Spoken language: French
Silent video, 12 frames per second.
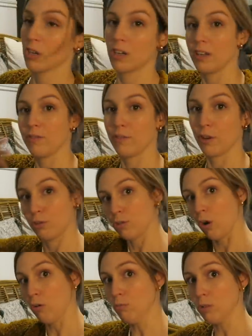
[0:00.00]
que les feuilles
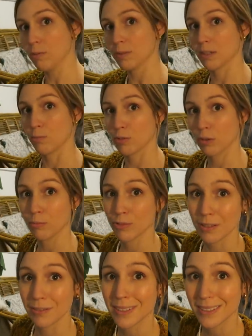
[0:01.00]
tombent, là, parce que moi, comme vous
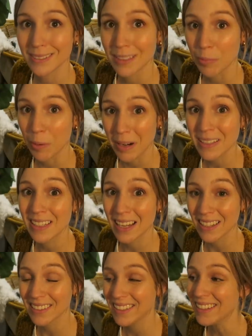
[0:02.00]
savez, c'est pas mal
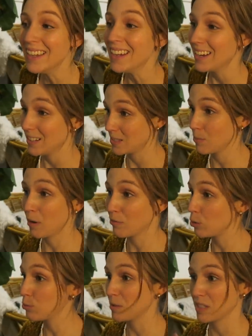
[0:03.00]
dégarni, et c'est ma
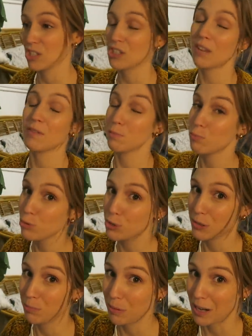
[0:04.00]
faute parce que je l'avais
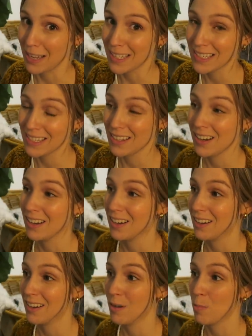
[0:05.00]
bougé de place
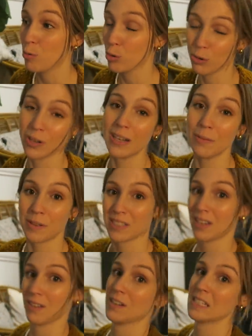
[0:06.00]
euh, pour Noël, parce
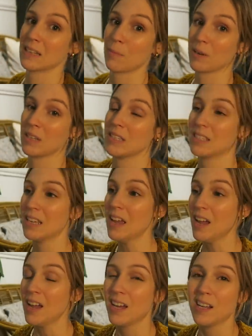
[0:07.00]
qu'il y avait le sapin ici,
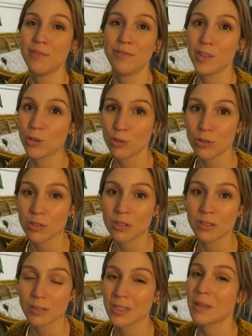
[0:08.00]
et les ficus,
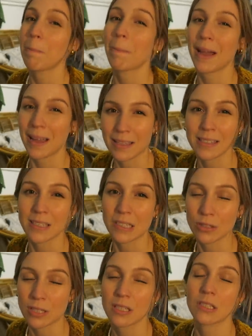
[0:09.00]
là, c'est des
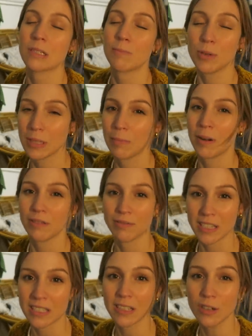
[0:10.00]
princesses, ok? C'est pas des plantes
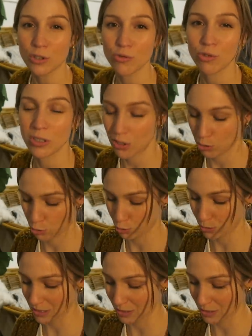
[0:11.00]
faciles, là, je vous le dis tout de suite,